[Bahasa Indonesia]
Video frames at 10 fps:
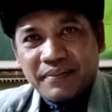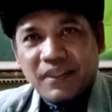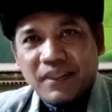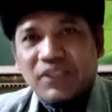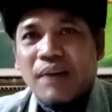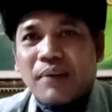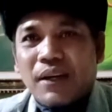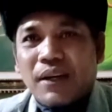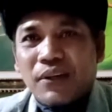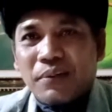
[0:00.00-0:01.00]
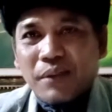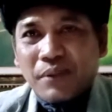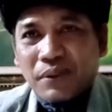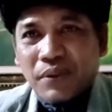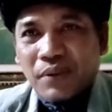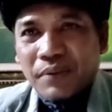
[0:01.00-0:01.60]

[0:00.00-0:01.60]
Assalamualaikum warahmatullahi